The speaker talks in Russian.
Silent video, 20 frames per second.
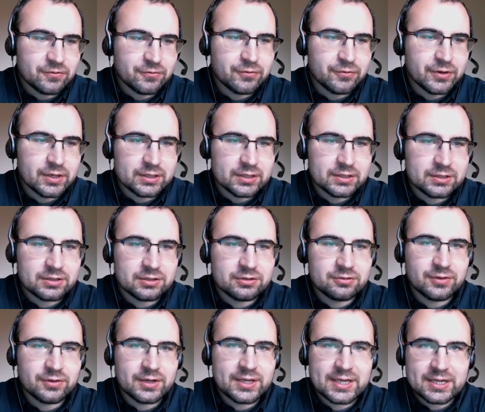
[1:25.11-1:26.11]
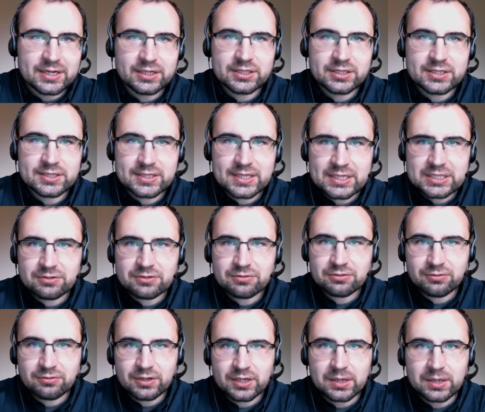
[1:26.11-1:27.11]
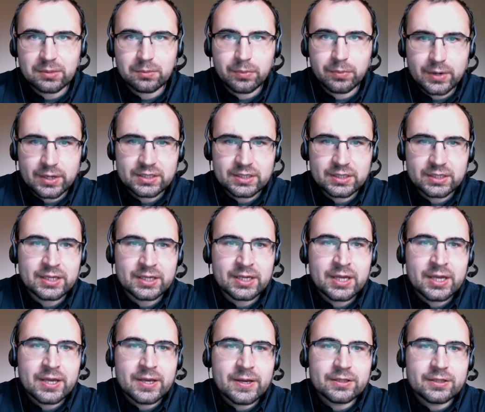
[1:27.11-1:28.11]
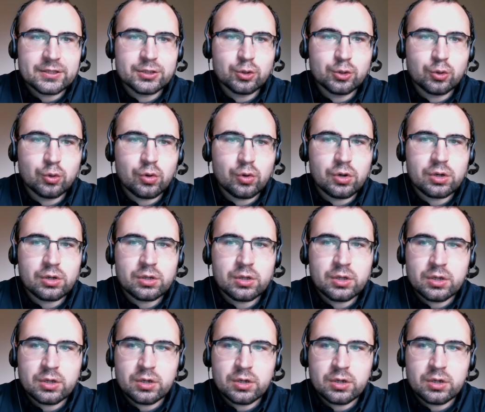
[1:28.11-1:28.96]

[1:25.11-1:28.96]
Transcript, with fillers: в твоей организации, в твоей компании, но